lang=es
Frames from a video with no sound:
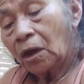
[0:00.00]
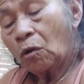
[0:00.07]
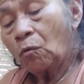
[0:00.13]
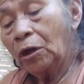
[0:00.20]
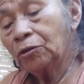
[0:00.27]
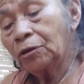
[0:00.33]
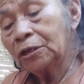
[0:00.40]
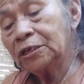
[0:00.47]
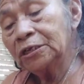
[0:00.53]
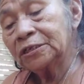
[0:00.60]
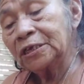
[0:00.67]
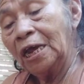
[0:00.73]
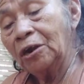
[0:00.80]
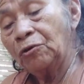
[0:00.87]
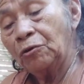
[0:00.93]
Cuando así
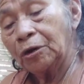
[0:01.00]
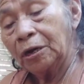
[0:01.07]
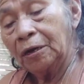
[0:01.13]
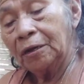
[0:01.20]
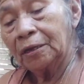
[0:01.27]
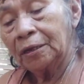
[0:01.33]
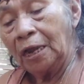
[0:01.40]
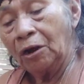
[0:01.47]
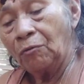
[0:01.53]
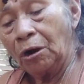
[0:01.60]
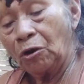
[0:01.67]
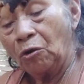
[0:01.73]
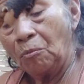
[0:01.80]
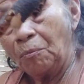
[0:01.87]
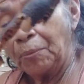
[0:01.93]
salgo, que salgo
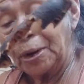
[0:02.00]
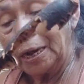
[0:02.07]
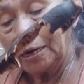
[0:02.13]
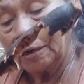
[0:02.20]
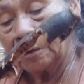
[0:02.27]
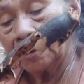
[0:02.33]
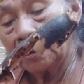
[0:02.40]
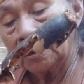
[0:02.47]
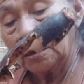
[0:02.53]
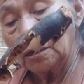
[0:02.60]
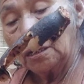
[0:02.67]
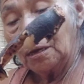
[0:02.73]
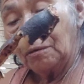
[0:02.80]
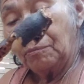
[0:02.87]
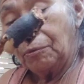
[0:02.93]
a comprar
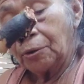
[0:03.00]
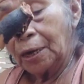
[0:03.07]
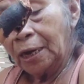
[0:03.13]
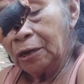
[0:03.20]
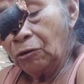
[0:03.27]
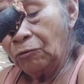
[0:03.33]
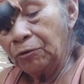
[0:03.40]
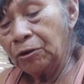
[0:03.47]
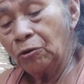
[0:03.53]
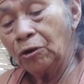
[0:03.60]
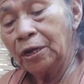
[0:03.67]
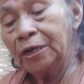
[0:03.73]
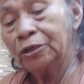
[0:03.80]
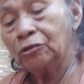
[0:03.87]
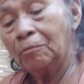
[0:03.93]
por ahí los
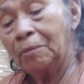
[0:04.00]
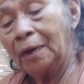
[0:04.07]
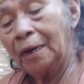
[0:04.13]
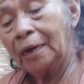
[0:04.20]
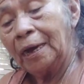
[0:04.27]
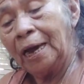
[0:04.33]
frijolitos, va,